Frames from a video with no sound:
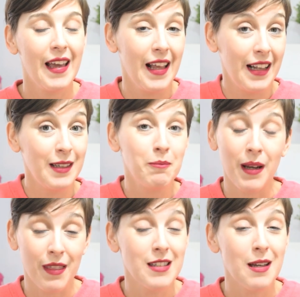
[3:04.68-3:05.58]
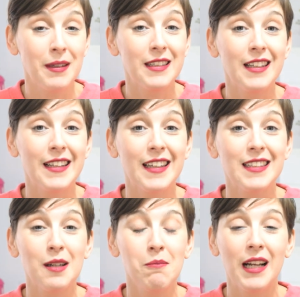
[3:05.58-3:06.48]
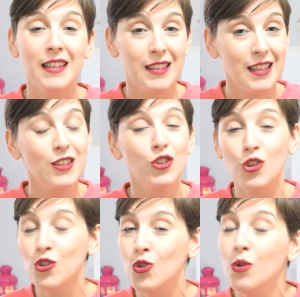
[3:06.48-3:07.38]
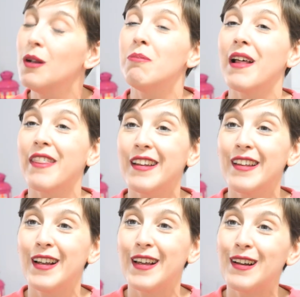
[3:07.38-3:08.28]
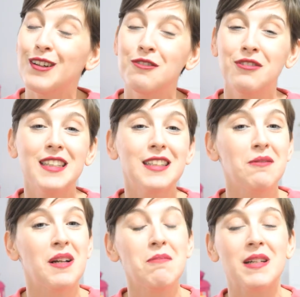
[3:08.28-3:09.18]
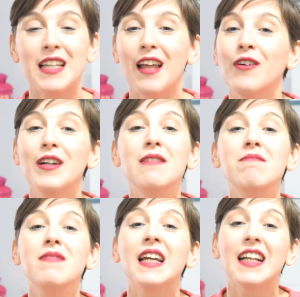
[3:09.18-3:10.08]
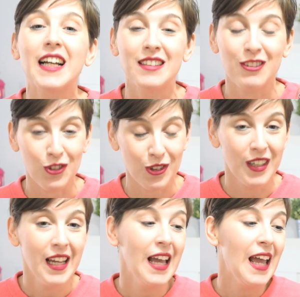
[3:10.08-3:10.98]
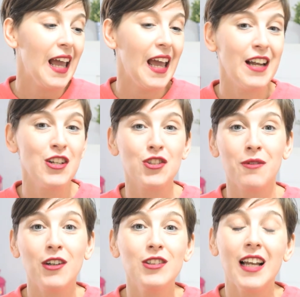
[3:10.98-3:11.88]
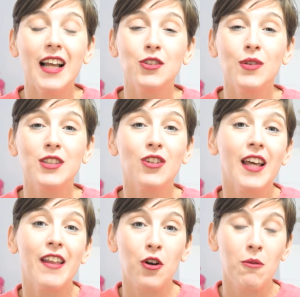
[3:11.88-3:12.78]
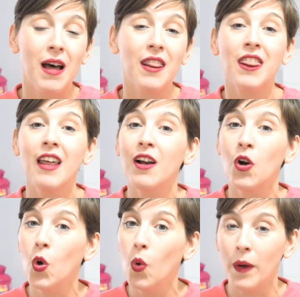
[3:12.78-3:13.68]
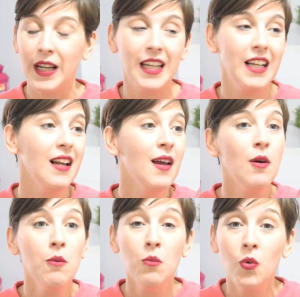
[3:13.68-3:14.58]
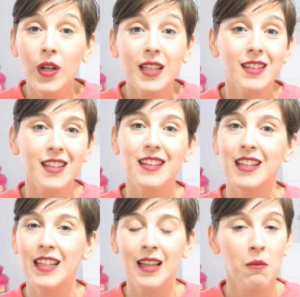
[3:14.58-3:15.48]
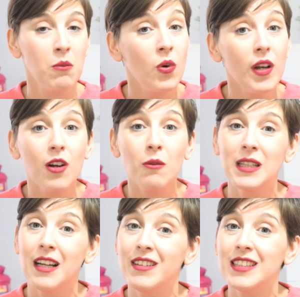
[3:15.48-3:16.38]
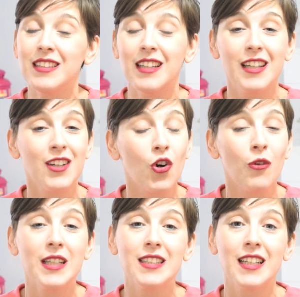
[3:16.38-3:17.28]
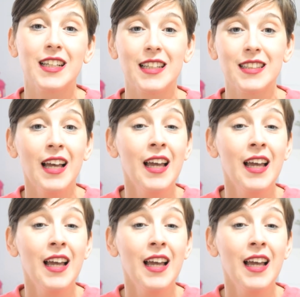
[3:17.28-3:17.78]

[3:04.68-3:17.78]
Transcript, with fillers: el, precisamente el día de San Valentín. Yo tuve el placer de leerlo el fin de semana pasado y me encantó. Eh, nos va a contar, es una historia de romance juvenil muy entretenida, muy recomendable si tenéis jóvenes en casa,